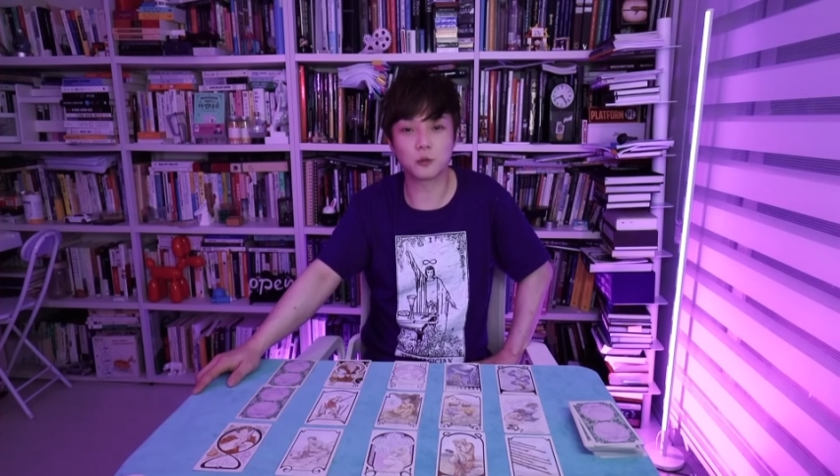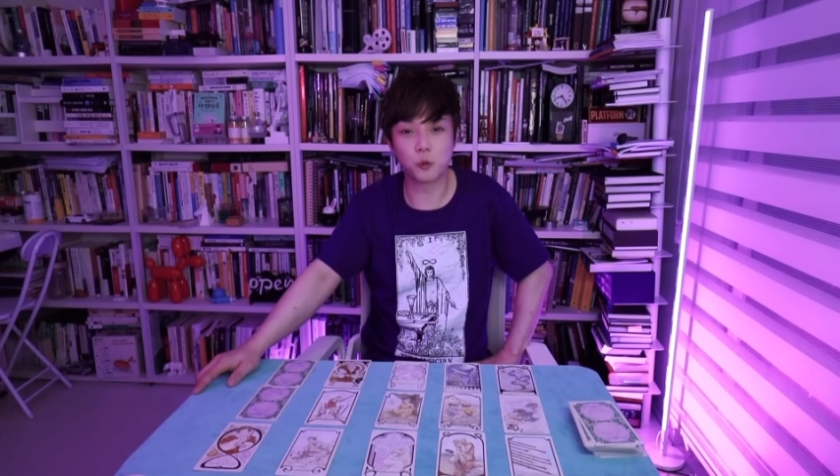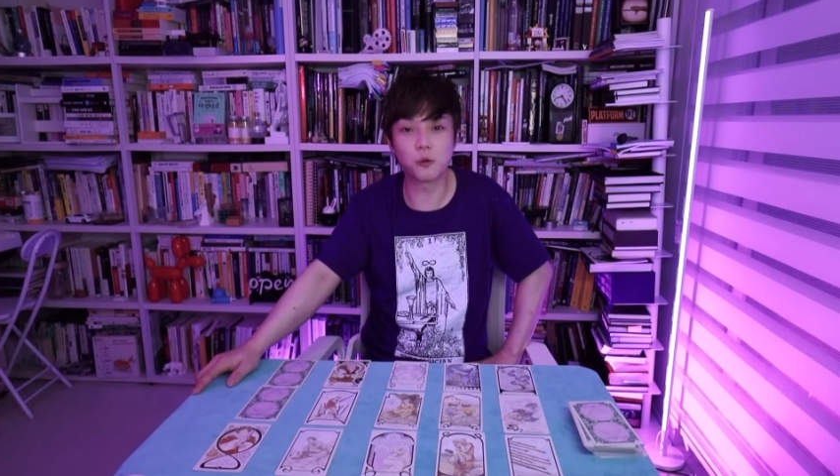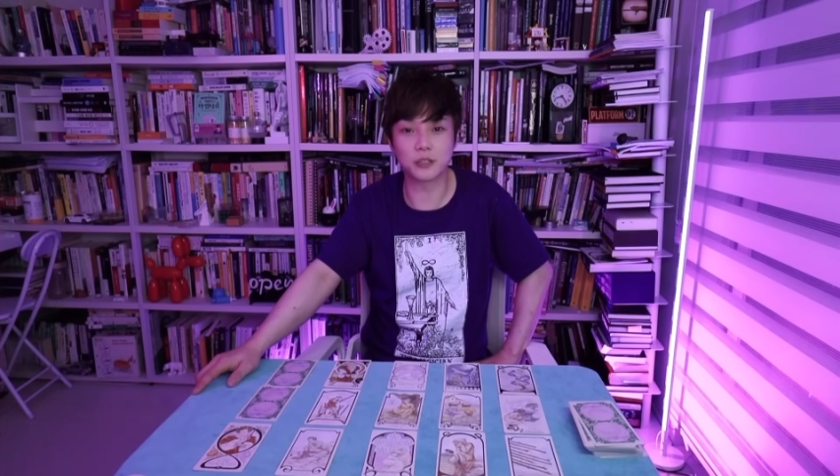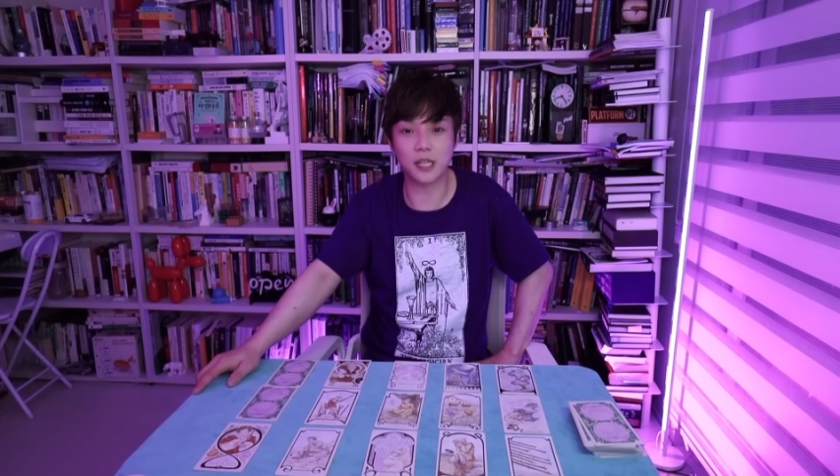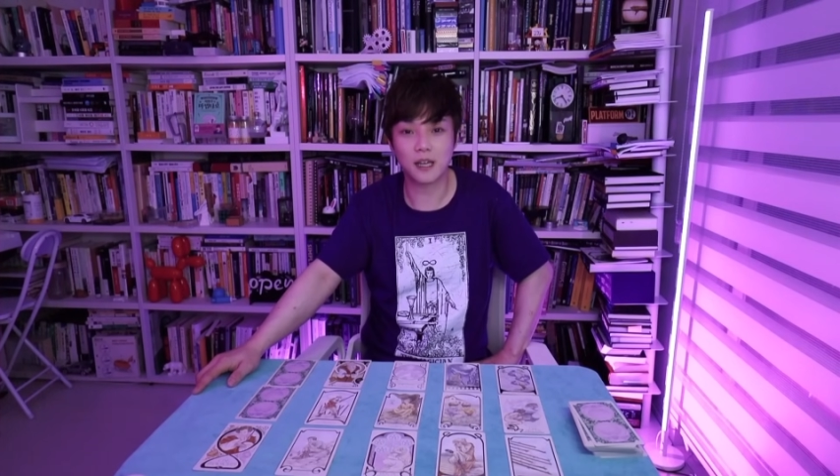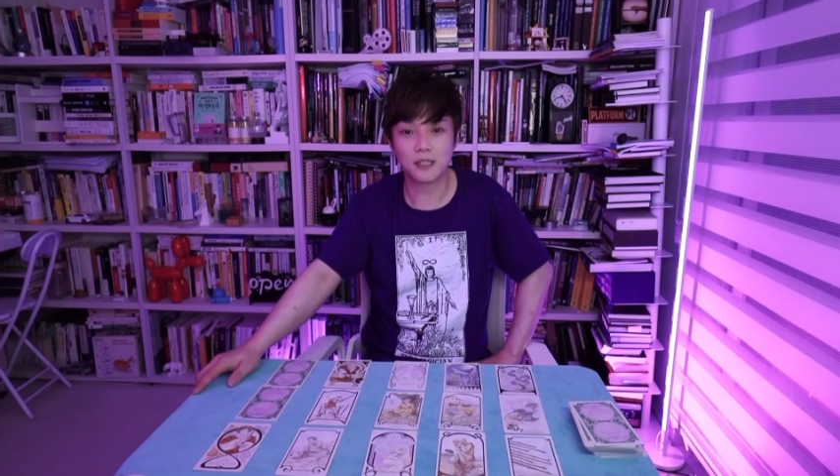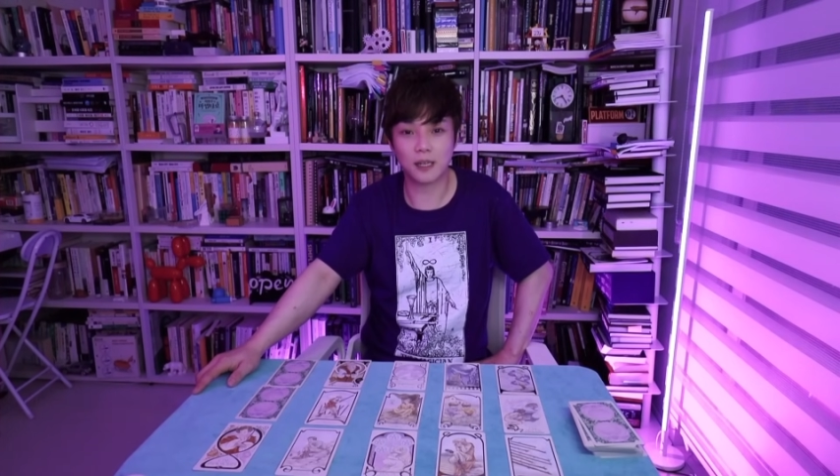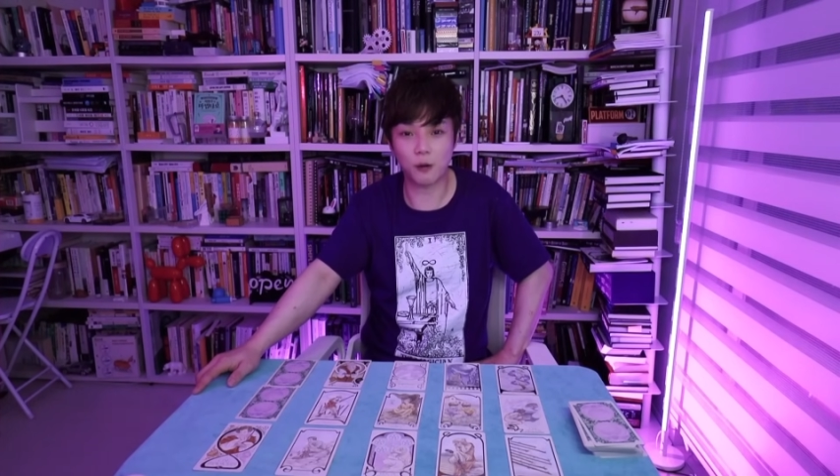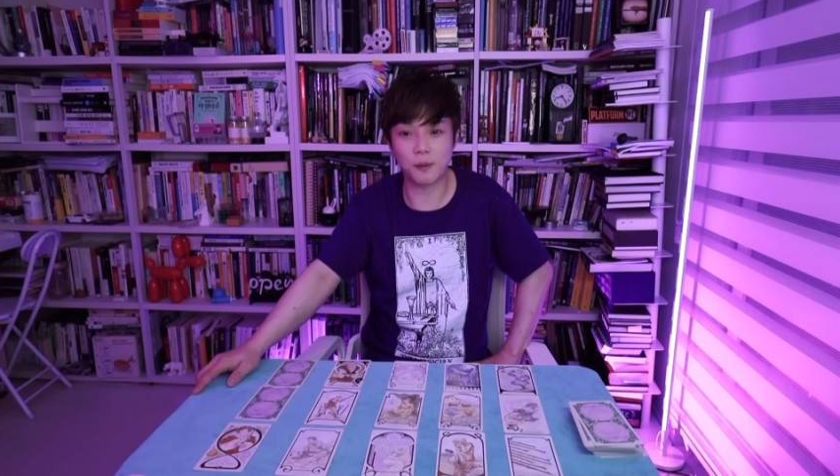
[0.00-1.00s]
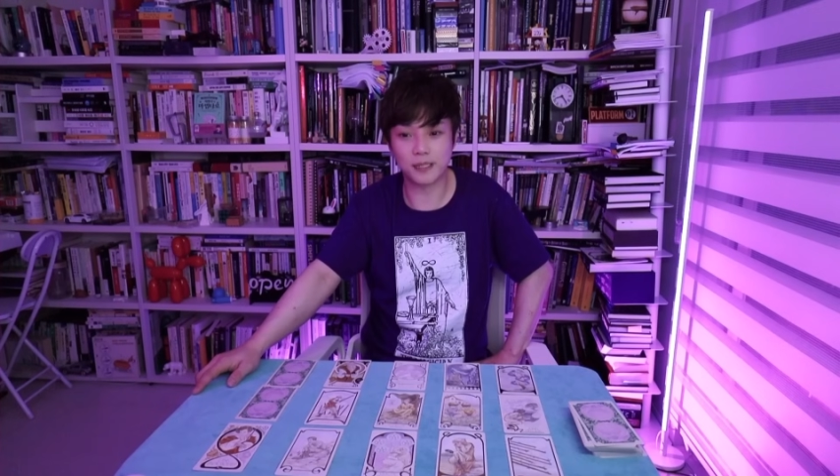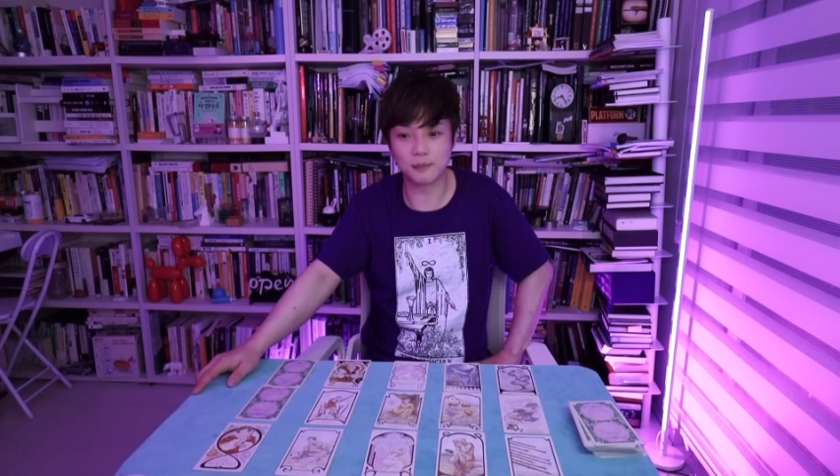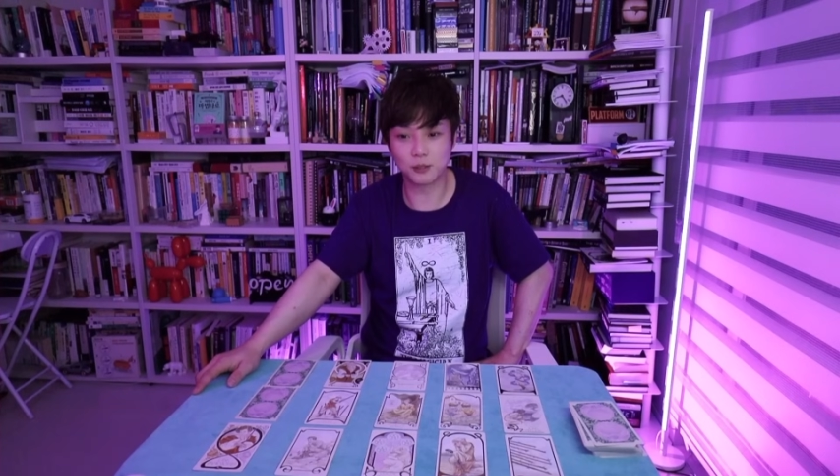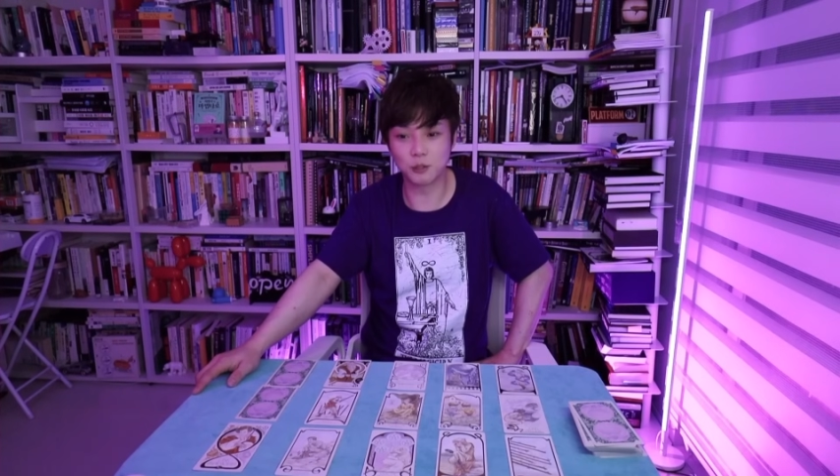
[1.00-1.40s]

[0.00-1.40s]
좋을 것이다 라고 말씀드리고